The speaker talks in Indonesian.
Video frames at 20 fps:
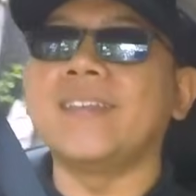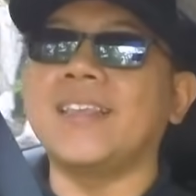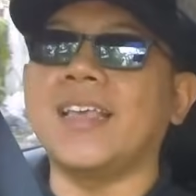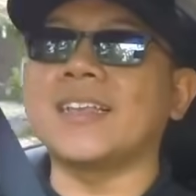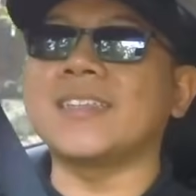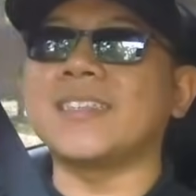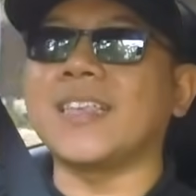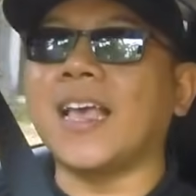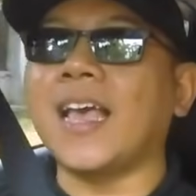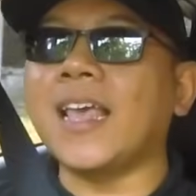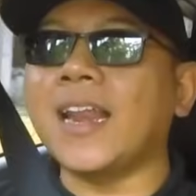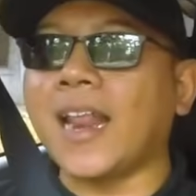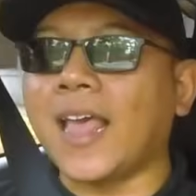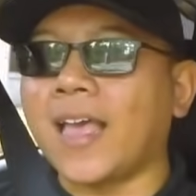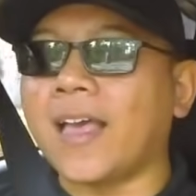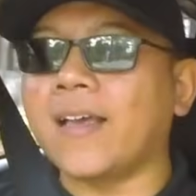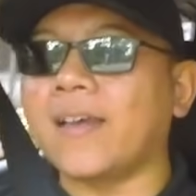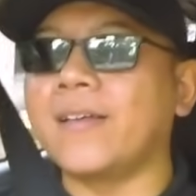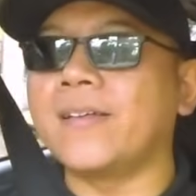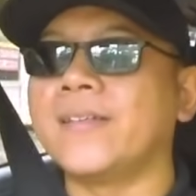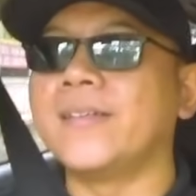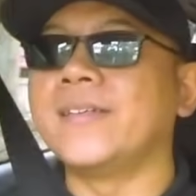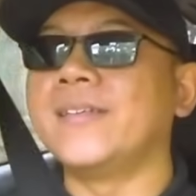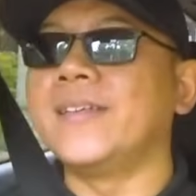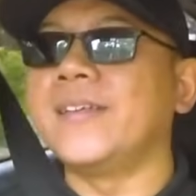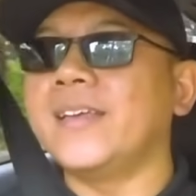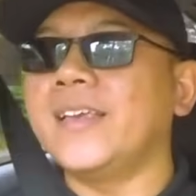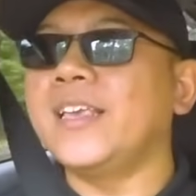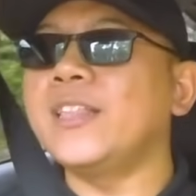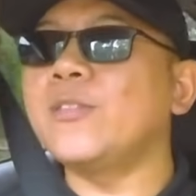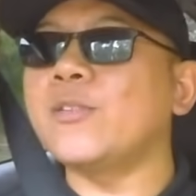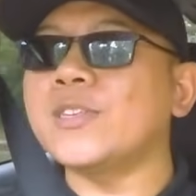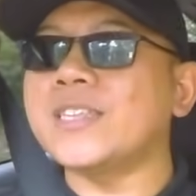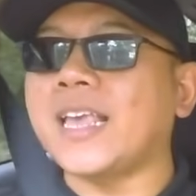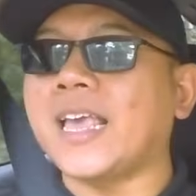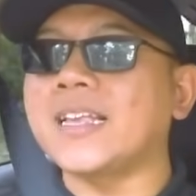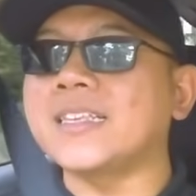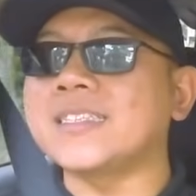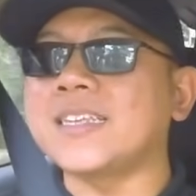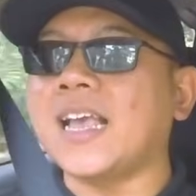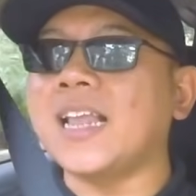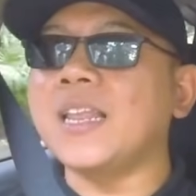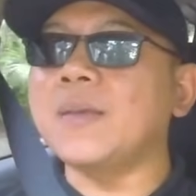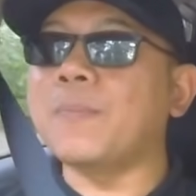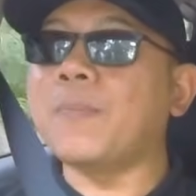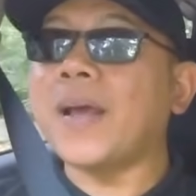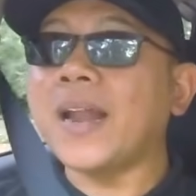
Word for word: yang sekarang itu sayang sekali